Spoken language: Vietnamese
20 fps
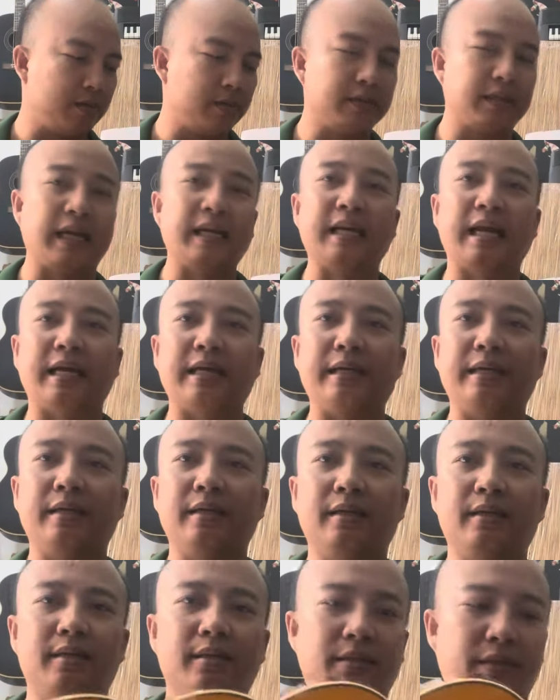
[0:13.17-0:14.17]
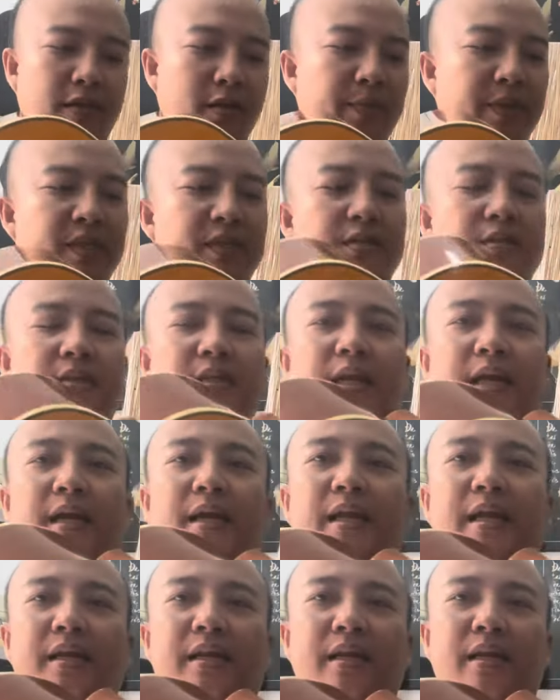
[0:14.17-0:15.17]
Cây này nó bị xước nhẹ
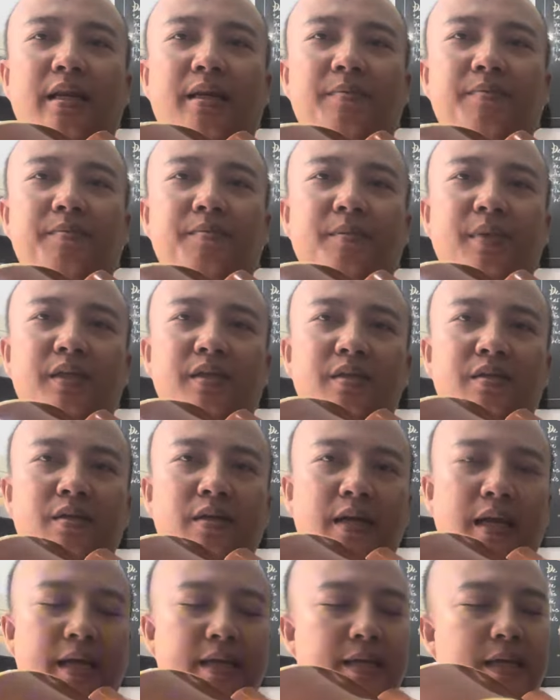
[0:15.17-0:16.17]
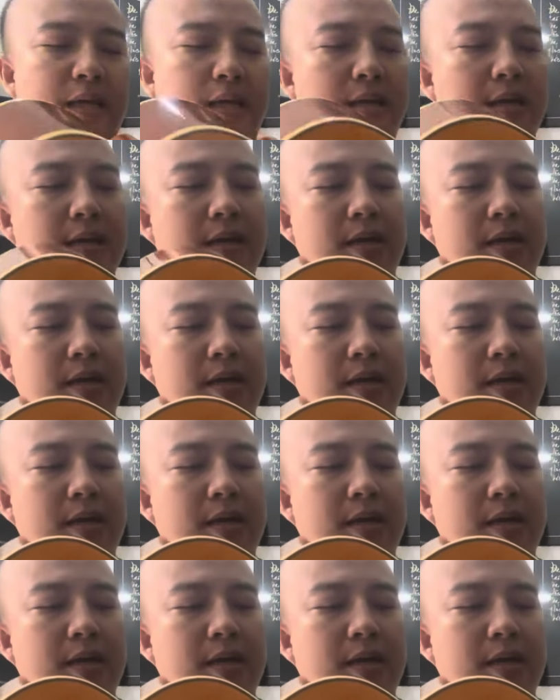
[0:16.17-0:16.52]
ở đây nè bị xước ở đây nha